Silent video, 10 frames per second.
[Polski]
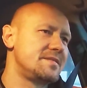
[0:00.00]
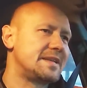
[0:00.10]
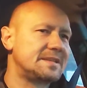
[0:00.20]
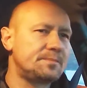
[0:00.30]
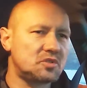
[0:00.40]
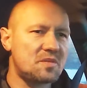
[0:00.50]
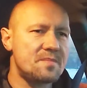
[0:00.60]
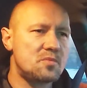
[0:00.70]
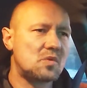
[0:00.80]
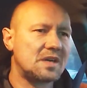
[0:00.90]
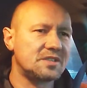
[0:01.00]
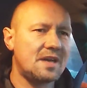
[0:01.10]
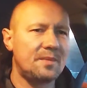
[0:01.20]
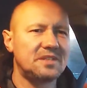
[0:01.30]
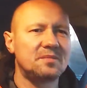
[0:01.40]
e, na tym poziomie
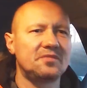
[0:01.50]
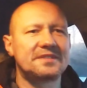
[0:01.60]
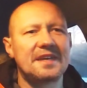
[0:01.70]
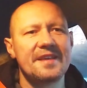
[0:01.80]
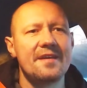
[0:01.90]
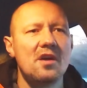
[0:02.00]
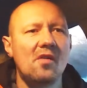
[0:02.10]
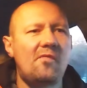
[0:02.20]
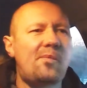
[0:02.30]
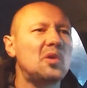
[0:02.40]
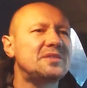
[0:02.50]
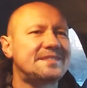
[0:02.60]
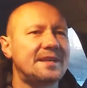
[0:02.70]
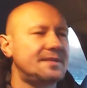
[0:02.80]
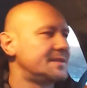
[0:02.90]
piłkarza będziemy w stanie w
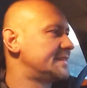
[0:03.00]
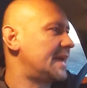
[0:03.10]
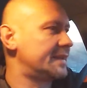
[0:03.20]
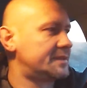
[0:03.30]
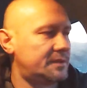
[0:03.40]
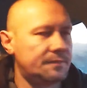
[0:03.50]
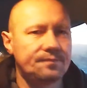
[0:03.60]
Polsce znaleźć.